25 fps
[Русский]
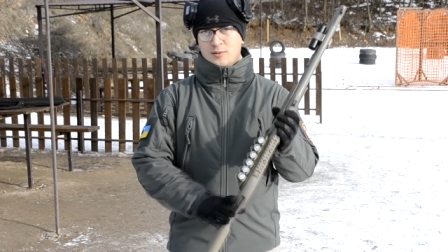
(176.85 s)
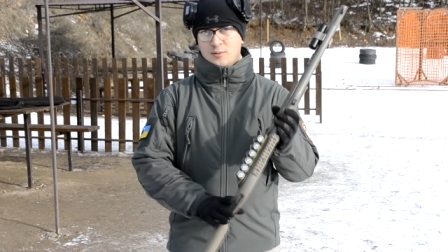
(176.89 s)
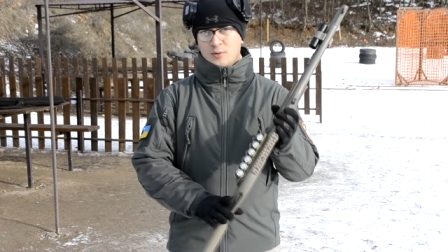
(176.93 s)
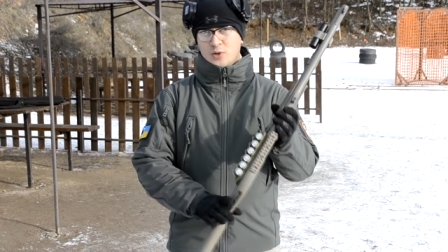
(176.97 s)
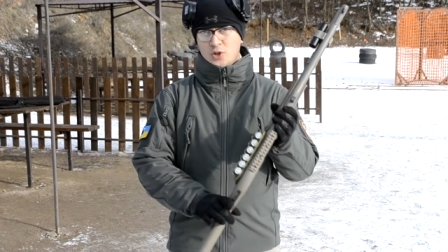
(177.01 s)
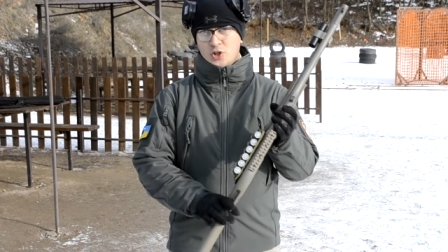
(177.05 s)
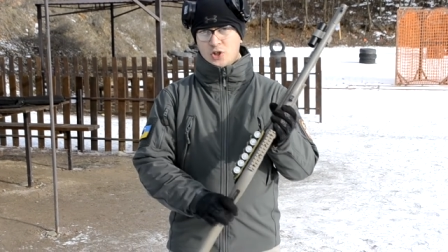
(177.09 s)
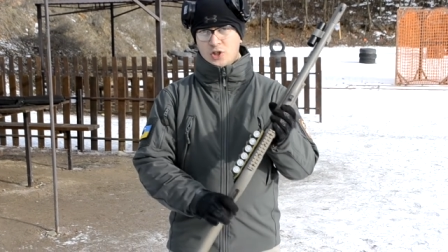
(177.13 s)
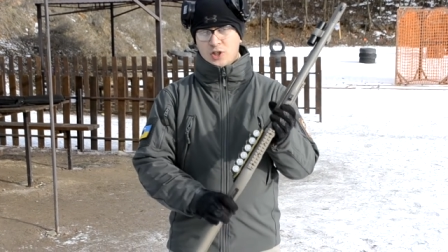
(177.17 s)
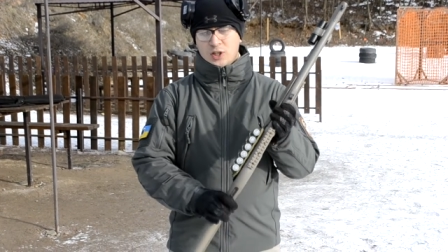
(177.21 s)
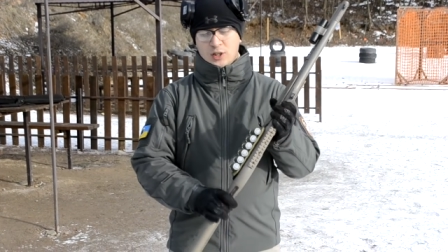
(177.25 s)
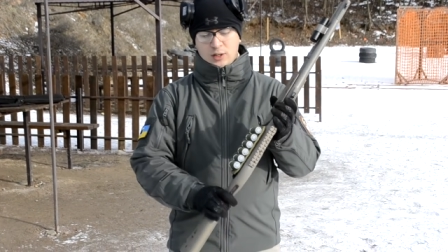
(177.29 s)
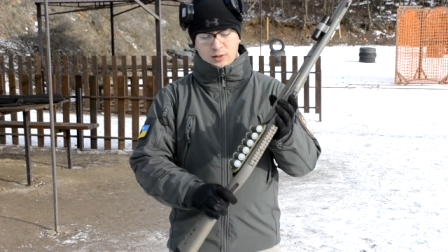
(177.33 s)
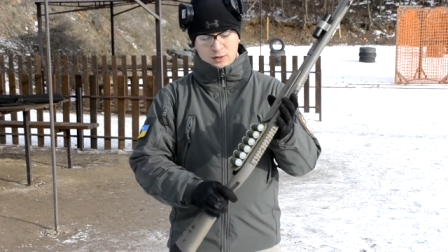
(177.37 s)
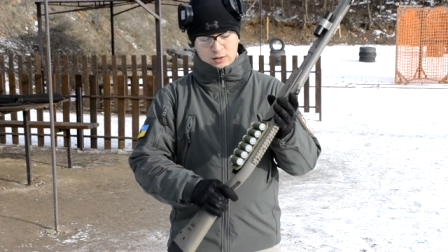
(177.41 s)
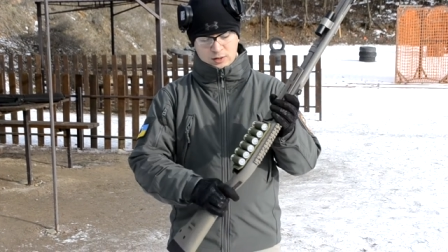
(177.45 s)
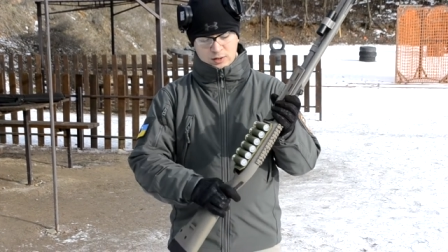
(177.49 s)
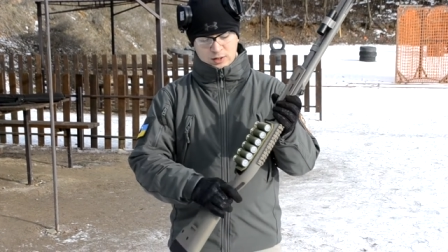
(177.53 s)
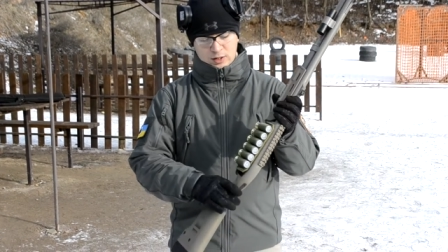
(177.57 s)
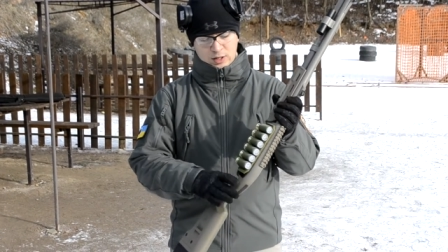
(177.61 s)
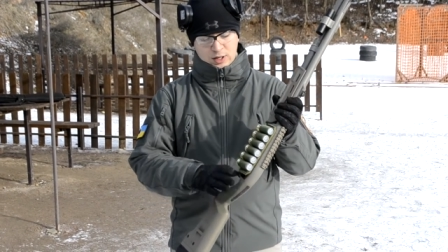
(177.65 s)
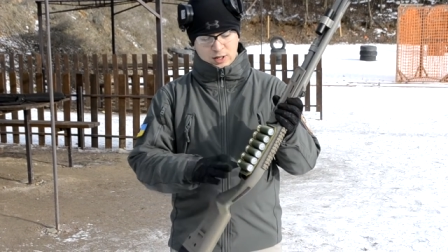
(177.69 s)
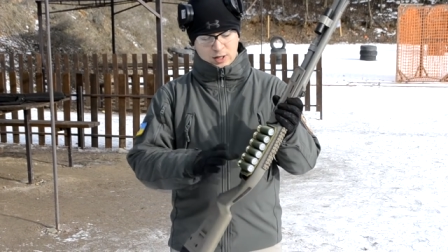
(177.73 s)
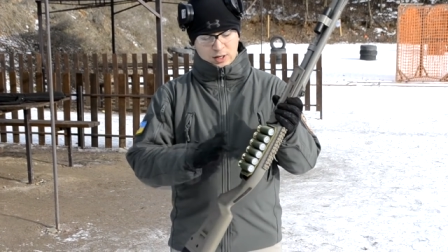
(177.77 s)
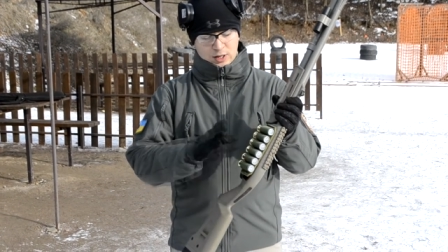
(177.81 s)
можете
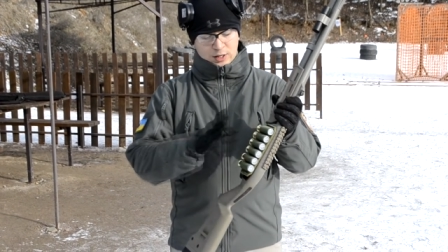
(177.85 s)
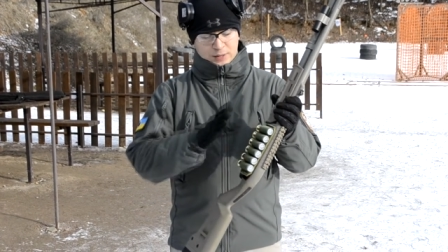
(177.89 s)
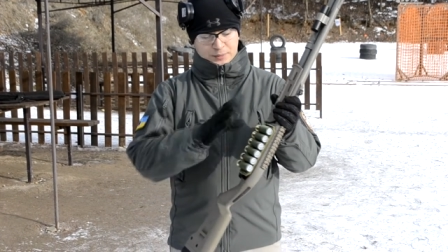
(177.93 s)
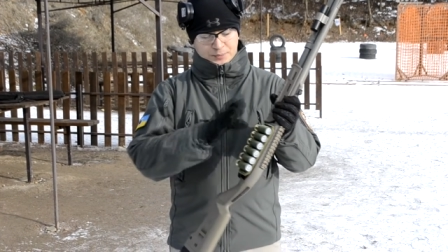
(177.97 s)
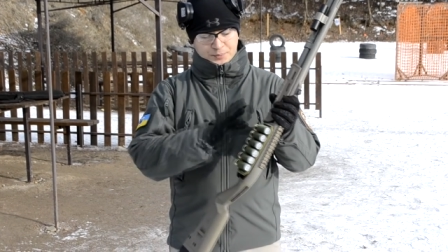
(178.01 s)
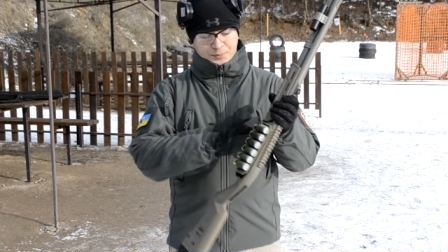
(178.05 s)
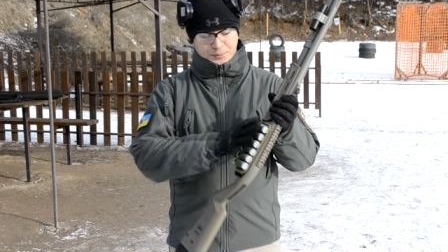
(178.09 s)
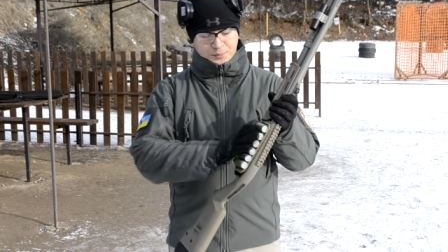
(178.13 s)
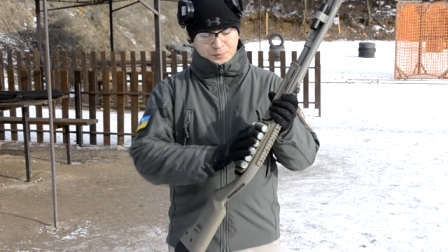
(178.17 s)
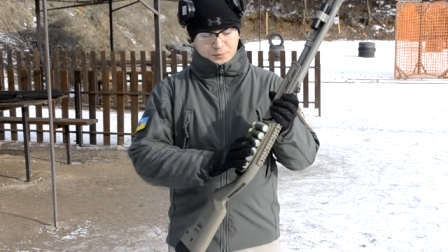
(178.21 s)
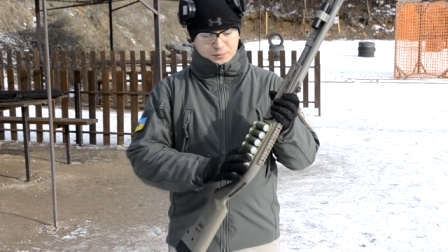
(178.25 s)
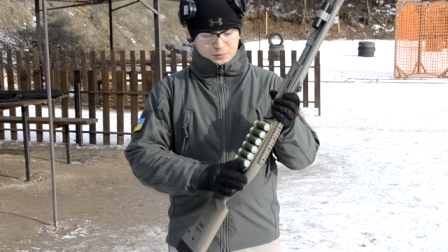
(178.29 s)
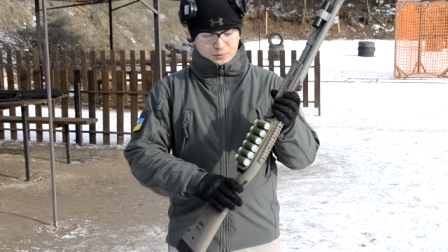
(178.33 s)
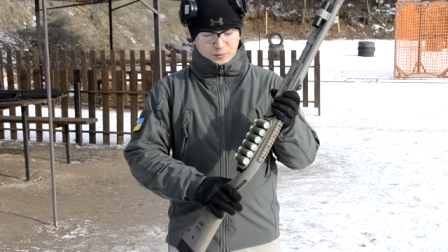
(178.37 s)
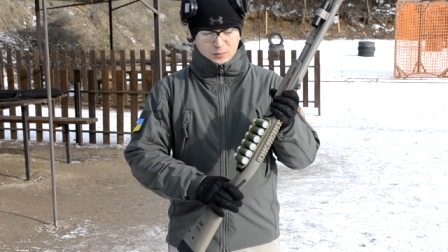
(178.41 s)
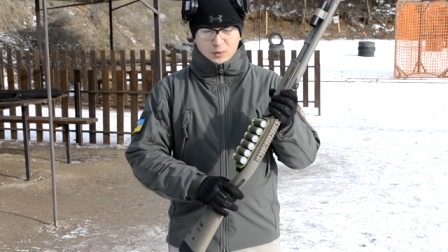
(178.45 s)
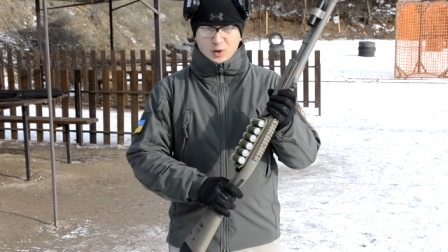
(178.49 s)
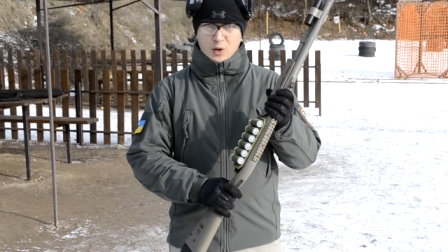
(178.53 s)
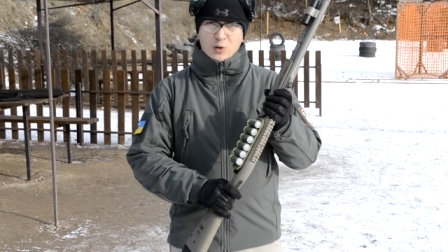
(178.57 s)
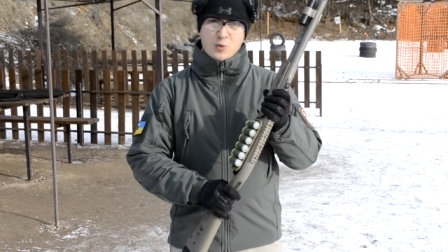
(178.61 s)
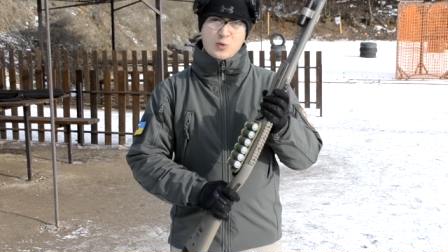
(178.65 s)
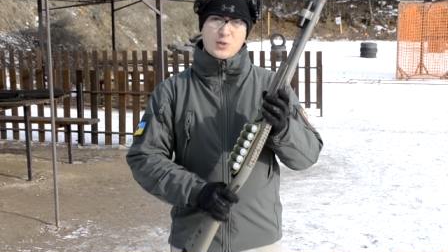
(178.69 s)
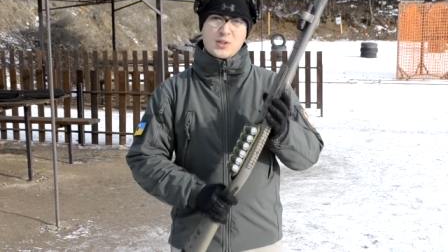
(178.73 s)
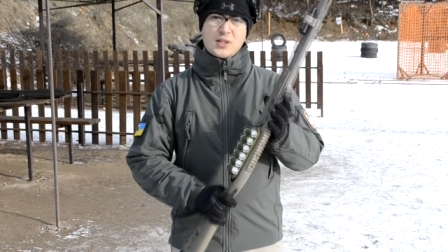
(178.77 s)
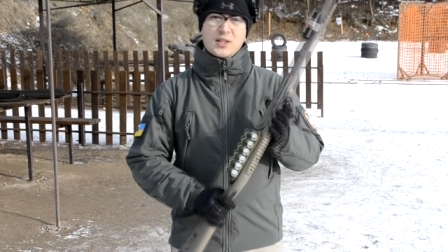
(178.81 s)

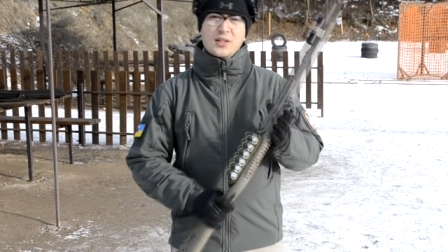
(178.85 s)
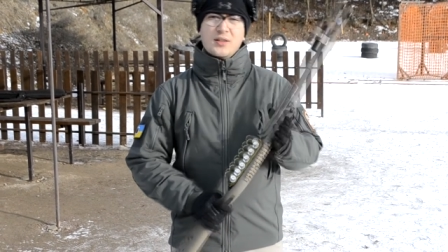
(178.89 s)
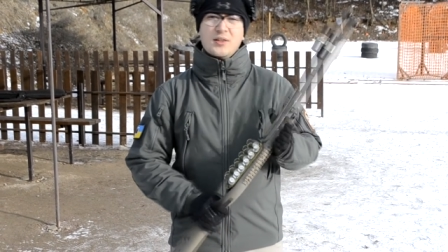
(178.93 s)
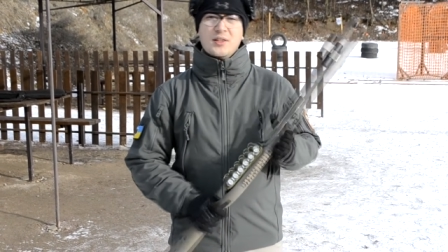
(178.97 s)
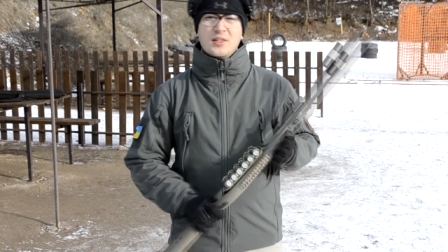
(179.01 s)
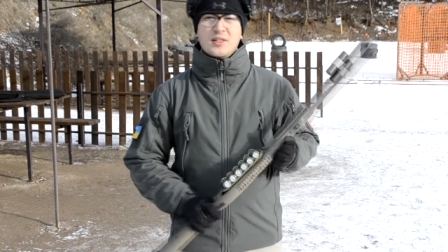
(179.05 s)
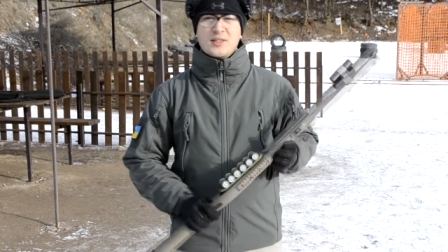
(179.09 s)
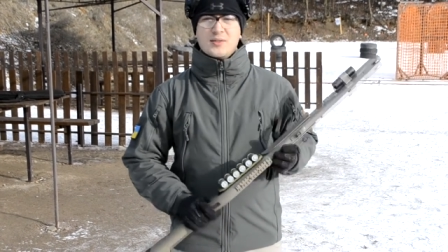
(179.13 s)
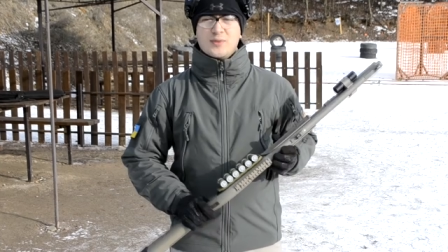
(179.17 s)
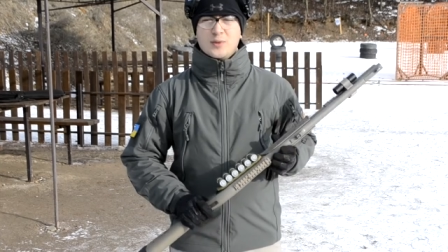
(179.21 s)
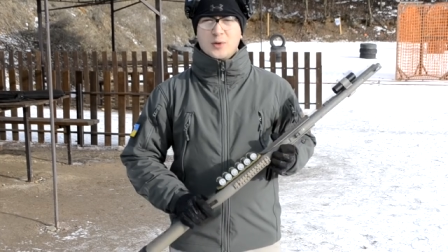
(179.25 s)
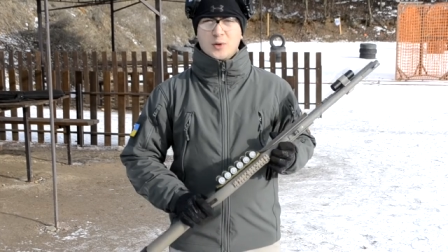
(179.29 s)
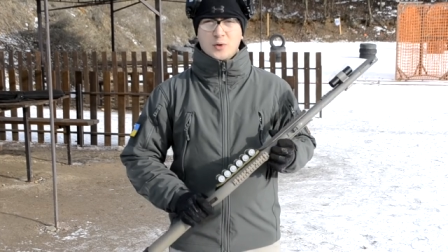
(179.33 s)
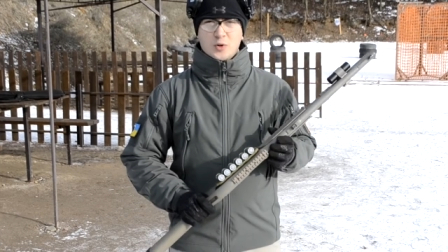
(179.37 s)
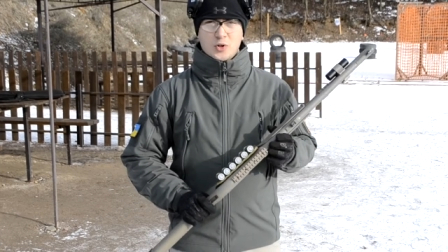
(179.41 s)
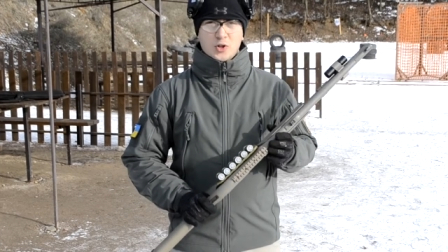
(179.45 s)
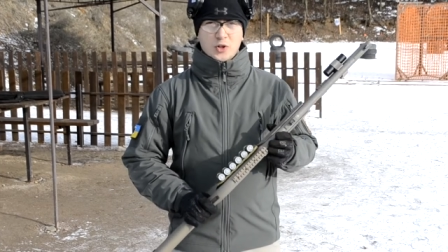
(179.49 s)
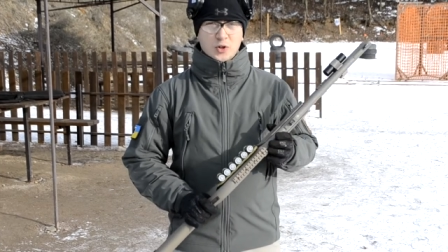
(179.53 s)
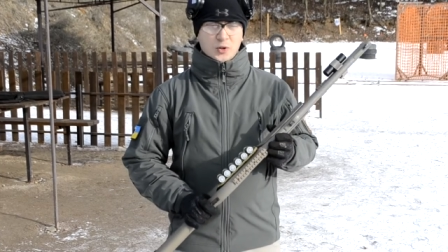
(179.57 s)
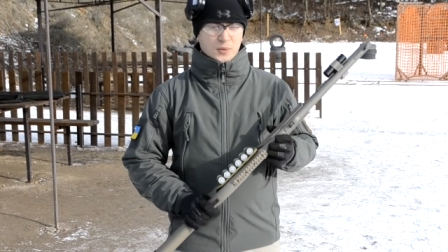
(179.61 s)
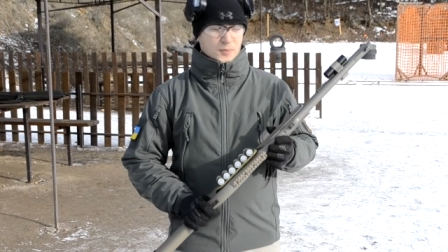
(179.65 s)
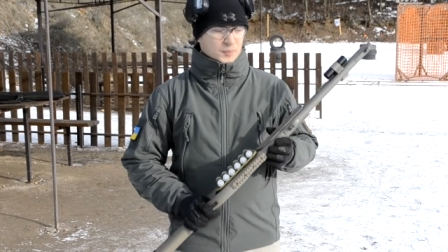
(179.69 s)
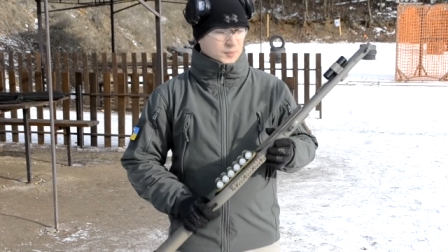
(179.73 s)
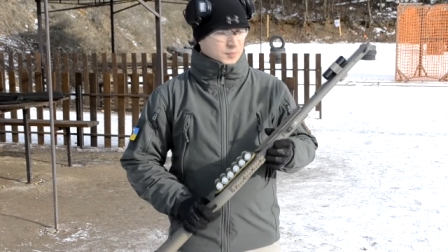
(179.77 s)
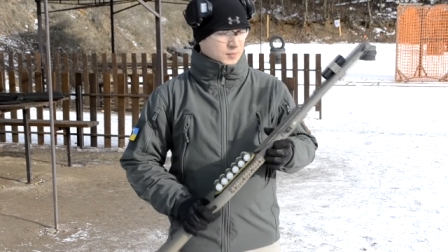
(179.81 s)
установить на свое
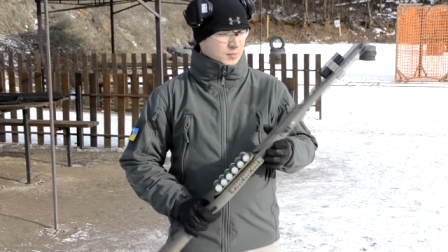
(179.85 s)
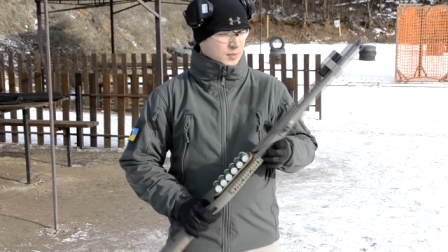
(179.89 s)
ружье.